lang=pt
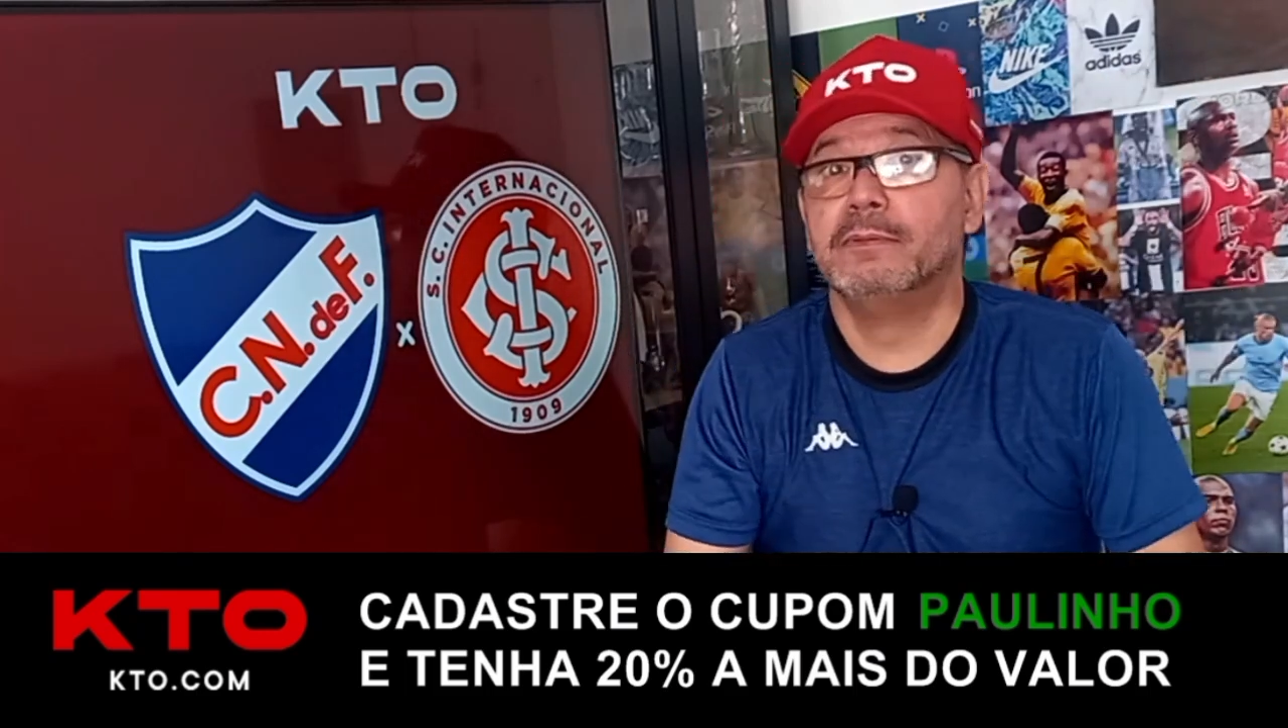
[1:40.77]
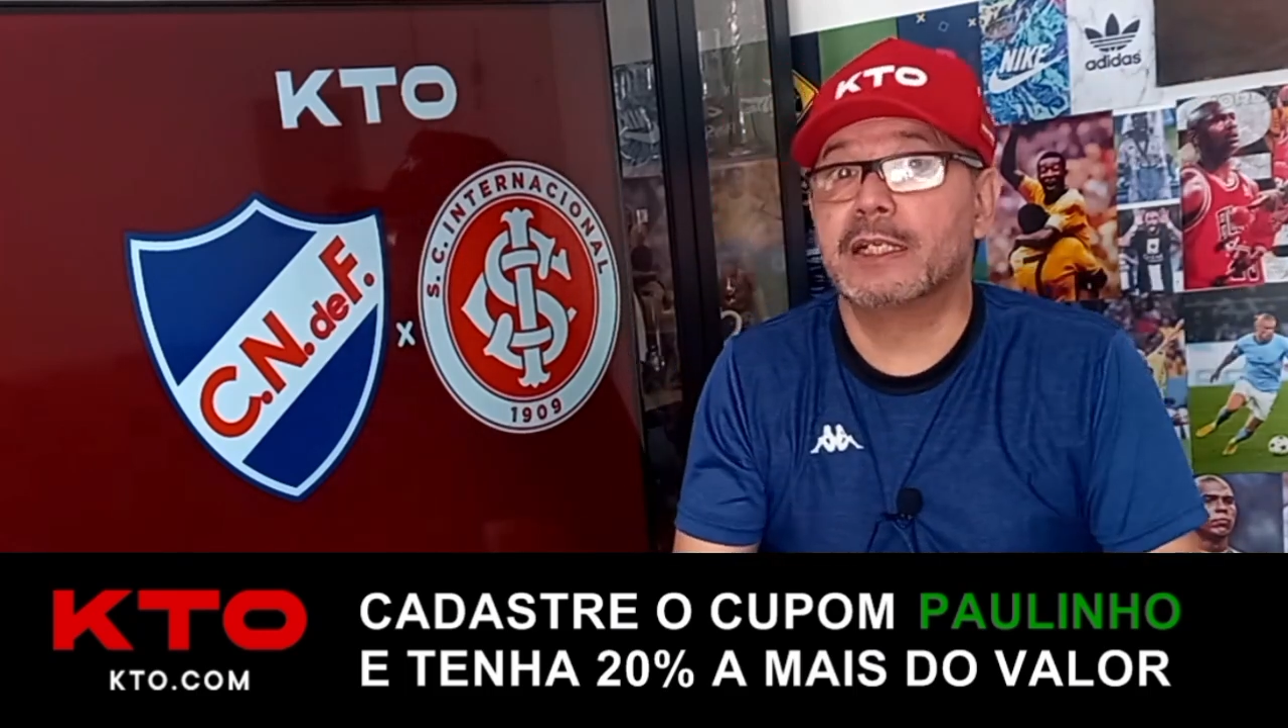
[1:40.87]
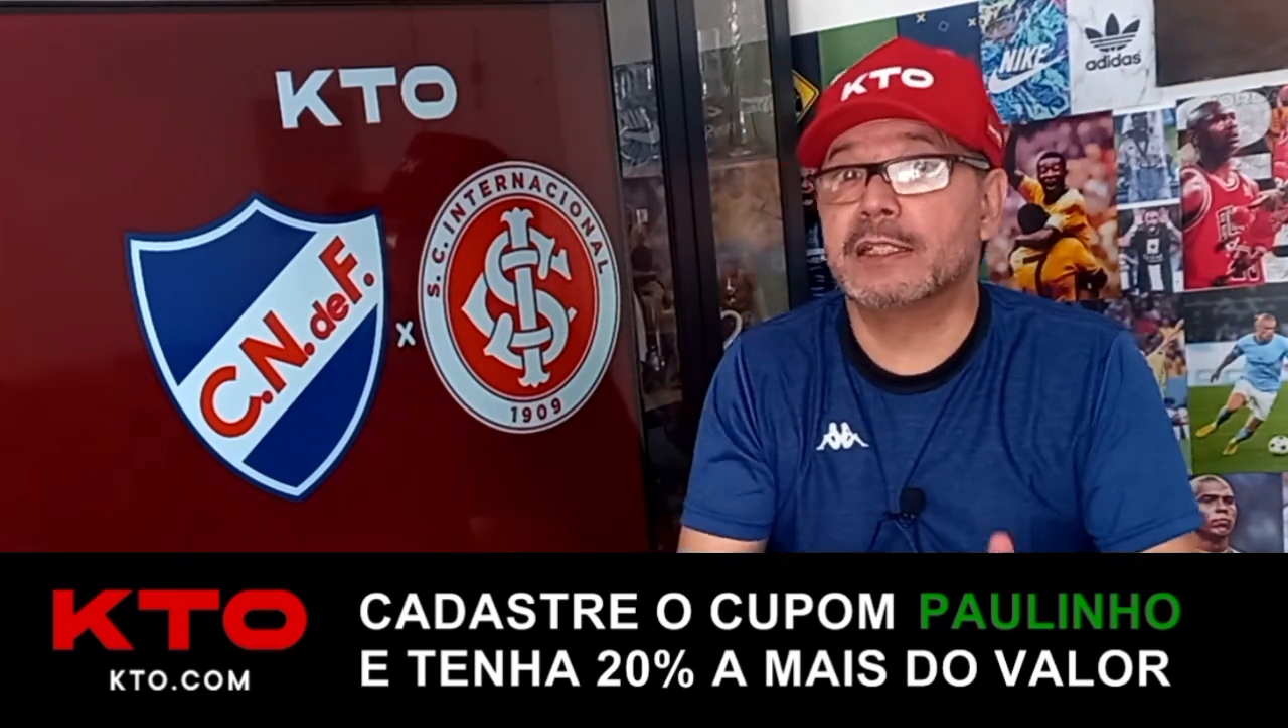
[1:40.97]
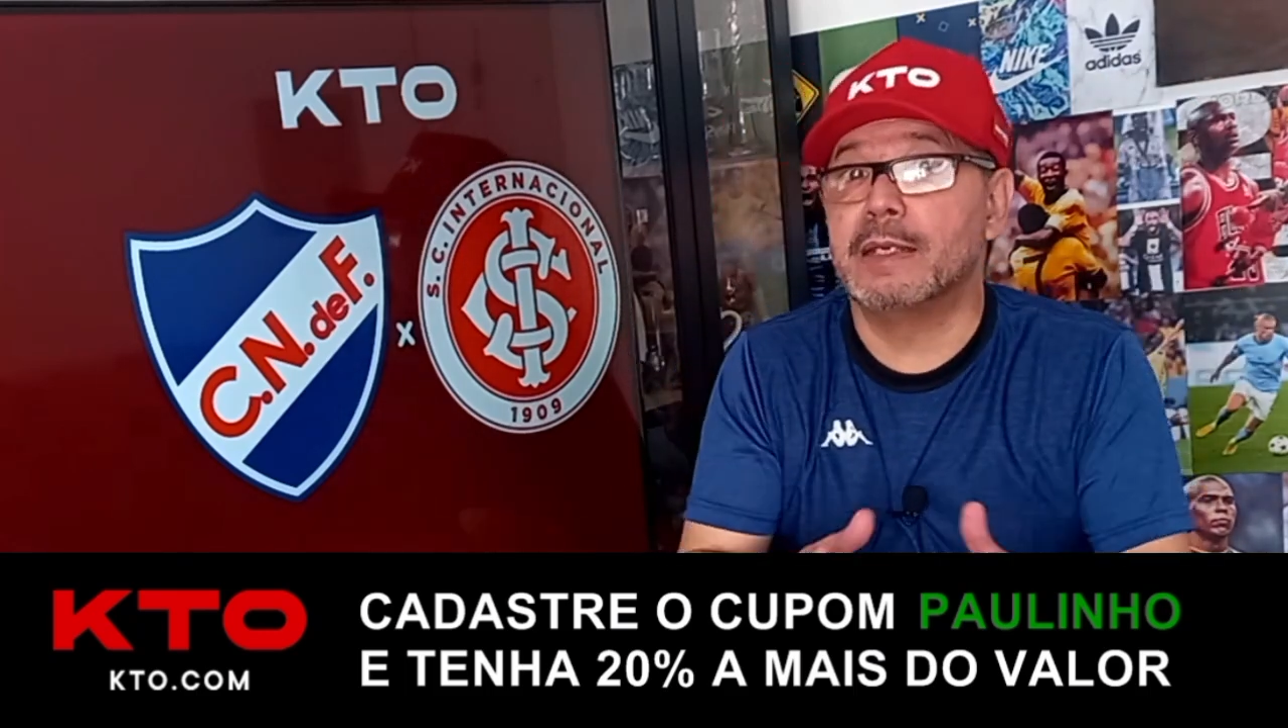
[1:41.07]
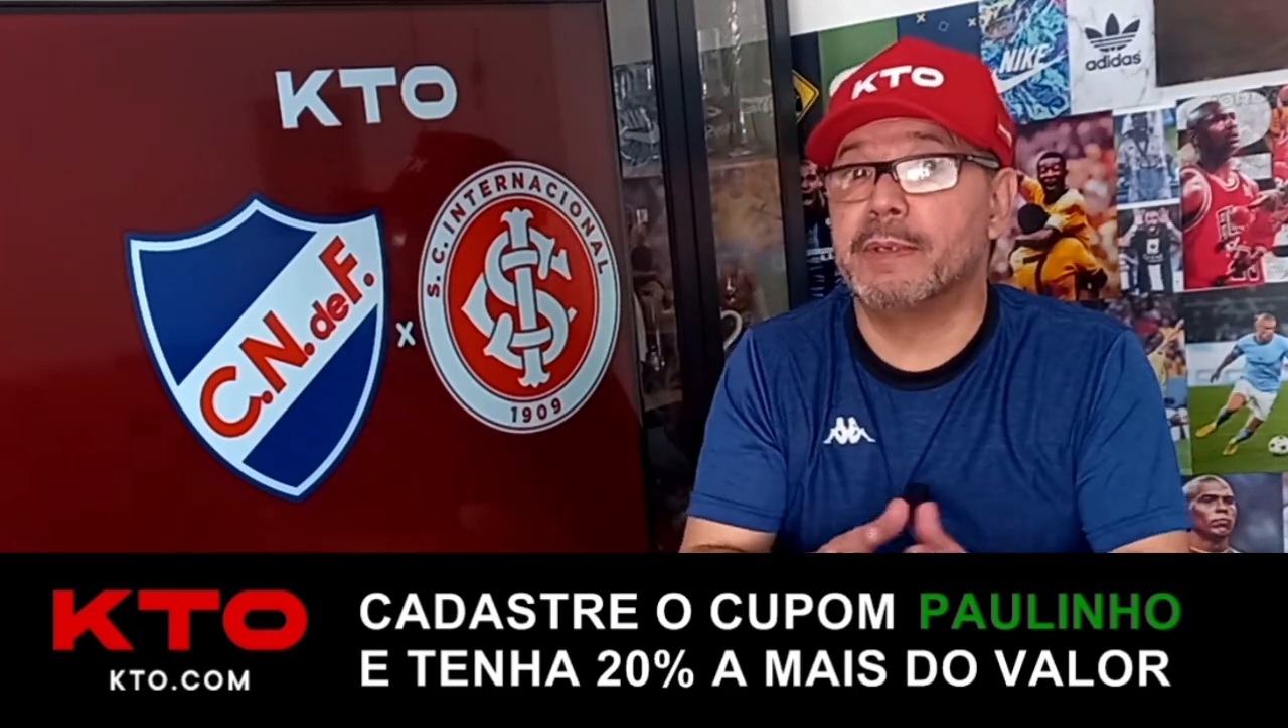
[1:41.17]

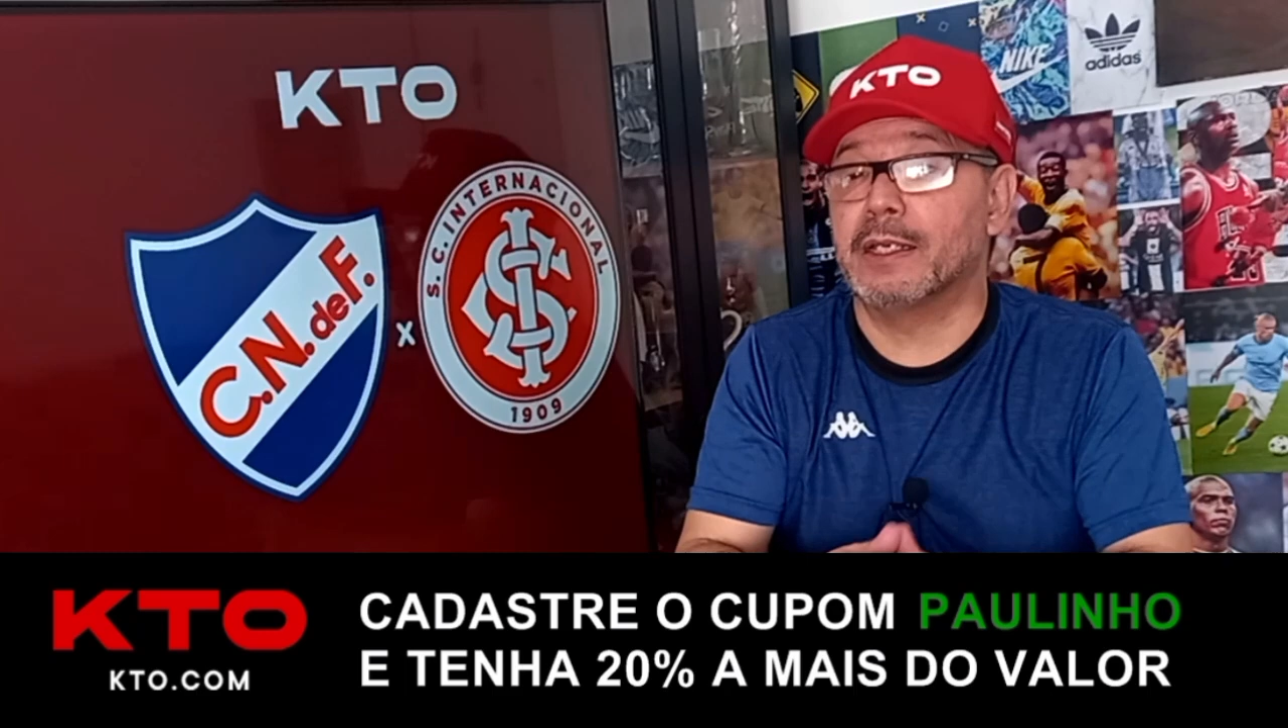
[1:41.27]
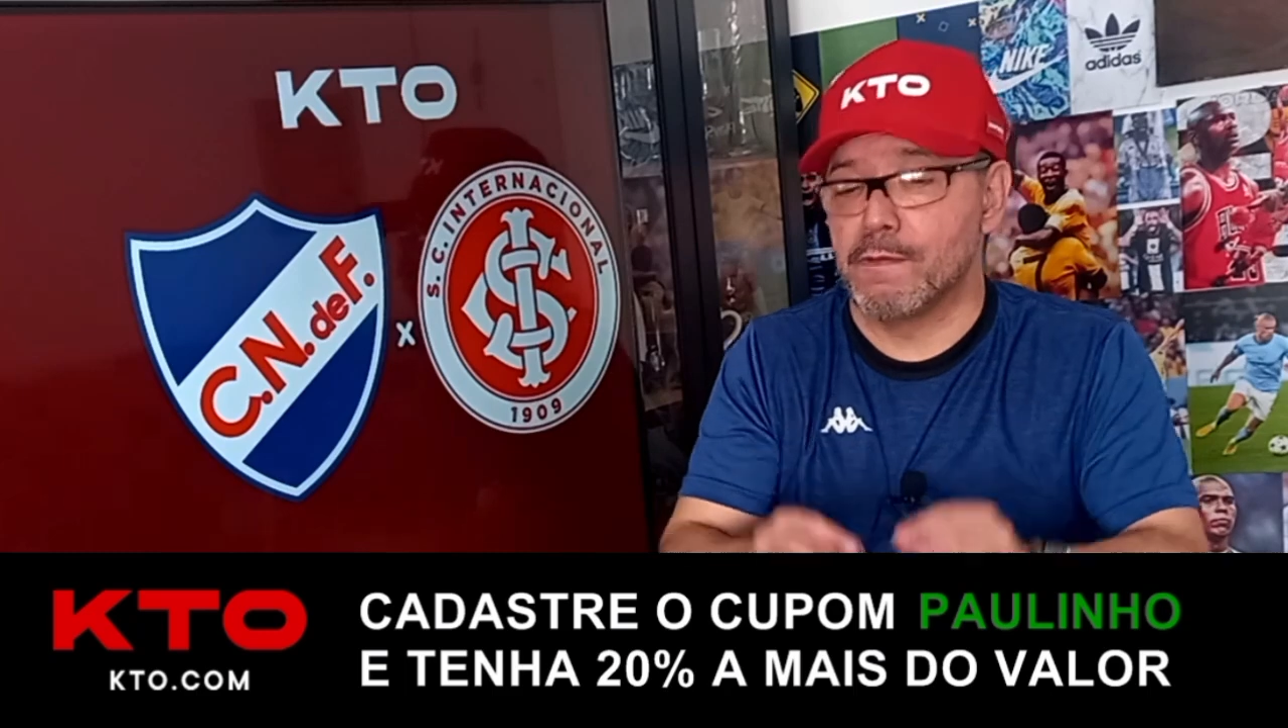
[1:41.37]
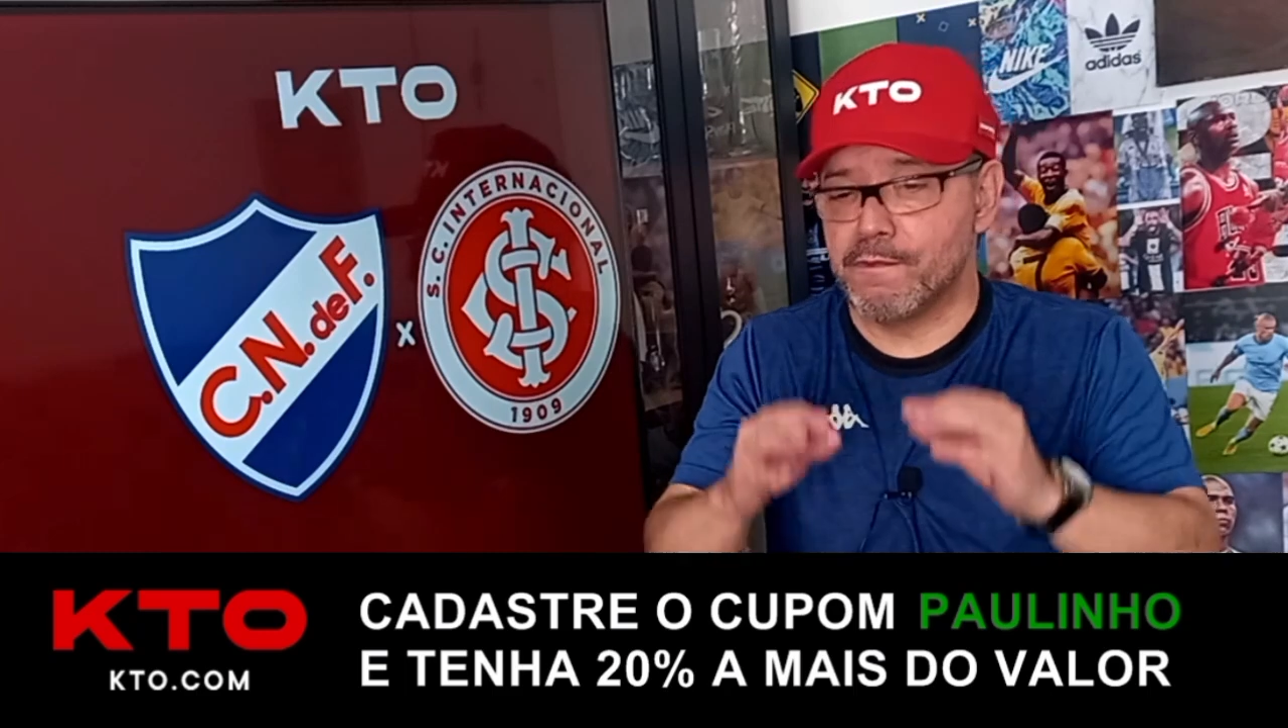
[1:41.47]
receber